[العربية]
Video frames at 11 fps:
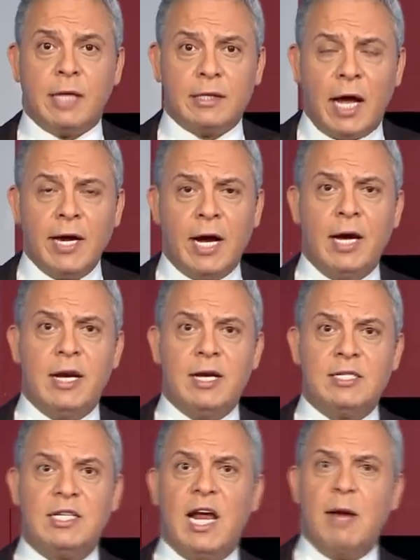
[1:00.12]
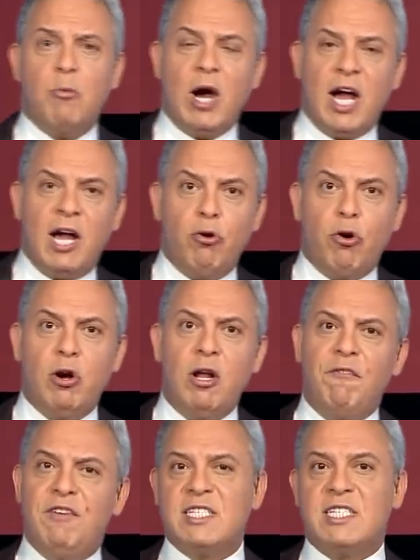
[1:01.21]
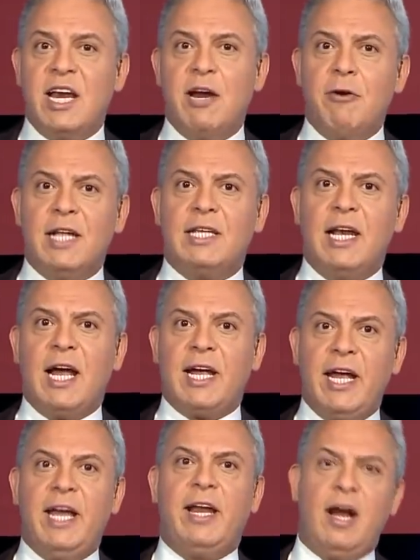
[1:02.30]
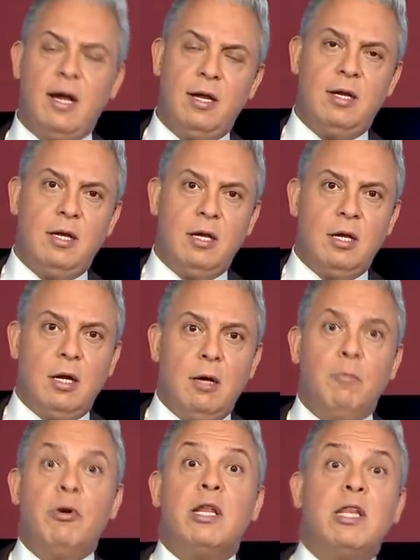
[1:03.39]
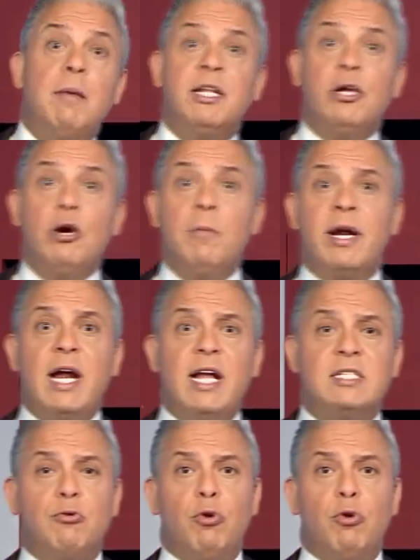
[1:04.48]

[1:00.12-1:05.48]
تطعنها للإسلام وأهله في السنوات الأخيرة منظمة هيومن رايتس